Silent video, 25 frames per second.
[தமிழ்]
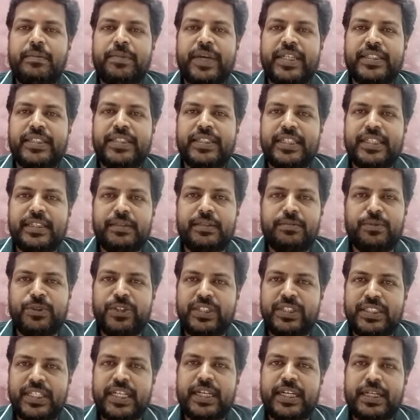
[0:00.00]
பேசிக்
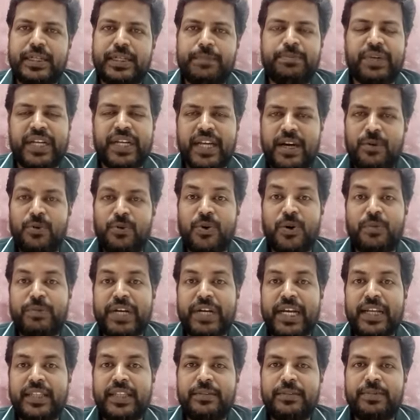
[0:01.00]
முடித்தேன் இப்போ நான்
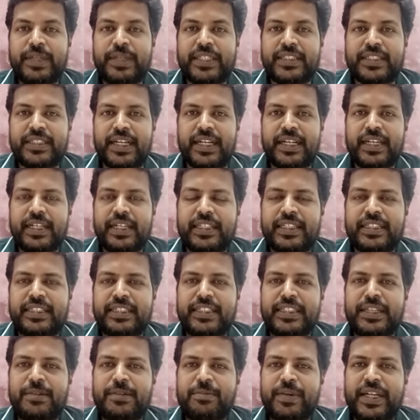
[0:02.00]
ஓமன்லேருந்து பேசுகிறேன்
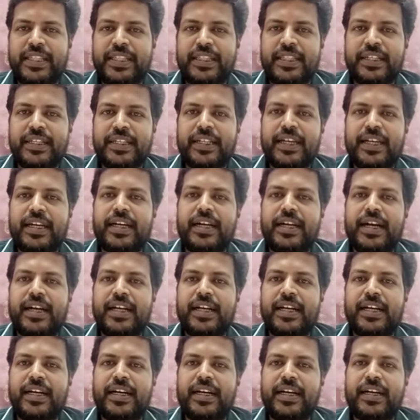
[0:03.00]
இங்கே பார்த்தீங்கன்னா
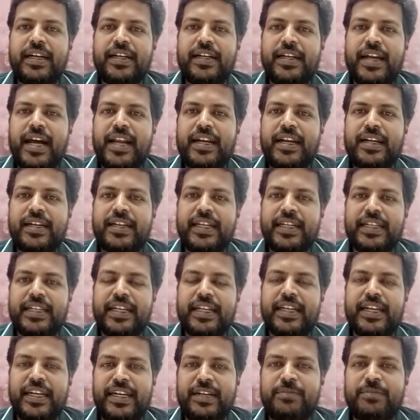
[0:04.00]
அங்கே நாலரைன்னா
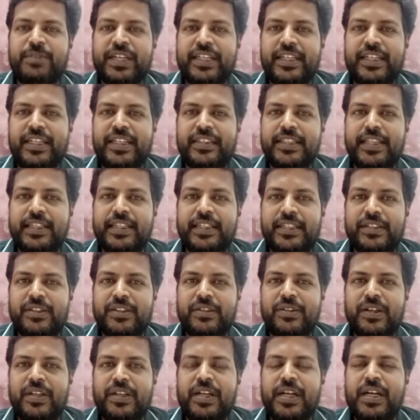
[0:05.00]
இங்கே ரெண்டரை மணிக்கு
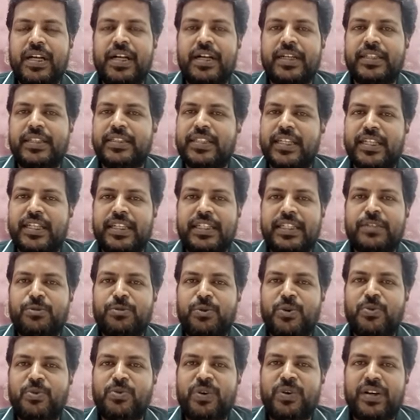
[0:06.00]
எந்திரிக்கணும் சரின்னு
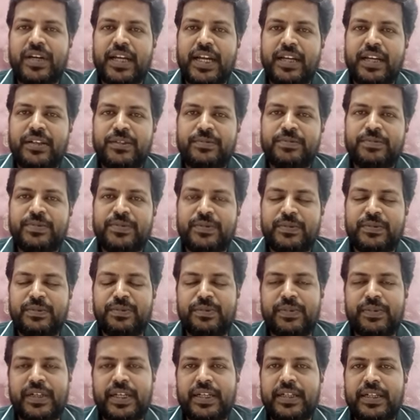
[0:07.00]
ஒவ்வொரு நாளும்
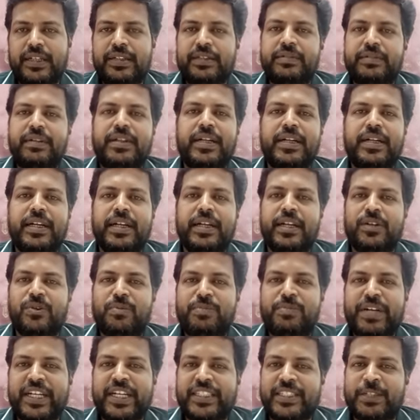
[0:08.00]

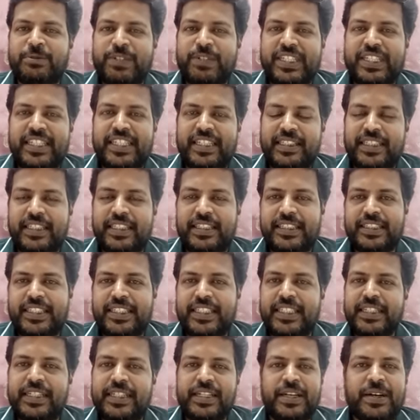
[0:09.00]
ரொம்ப கஷ்டப்பட்டு எந்திரிச்சு
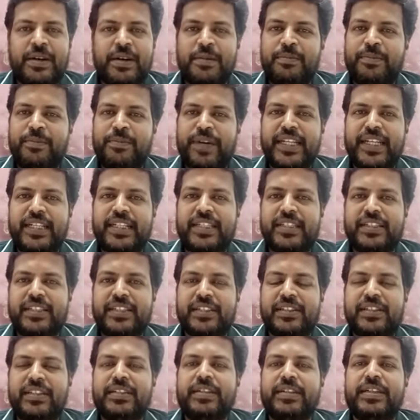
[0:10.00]
பண்ணிக்கிட்டு
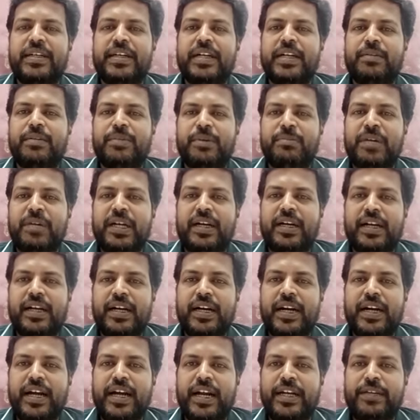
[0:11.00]
இருக்கோம் இப்போ
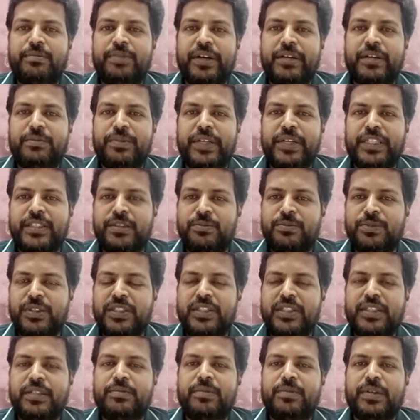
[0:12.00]
அடிப்படை படிச்சு
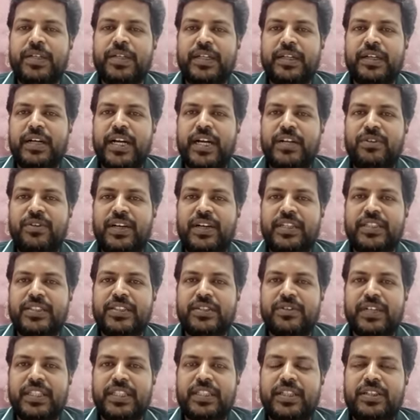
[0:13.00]
முடிச்சுட்டு இப்போ அட்வான்ஸ்
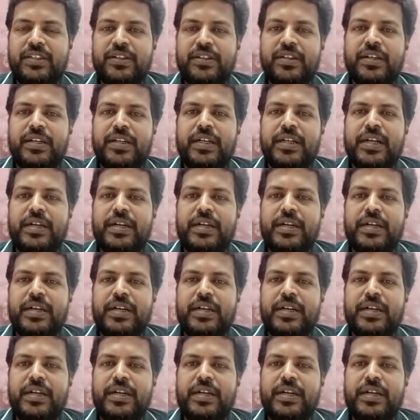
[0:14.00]
வந்துட்டோம்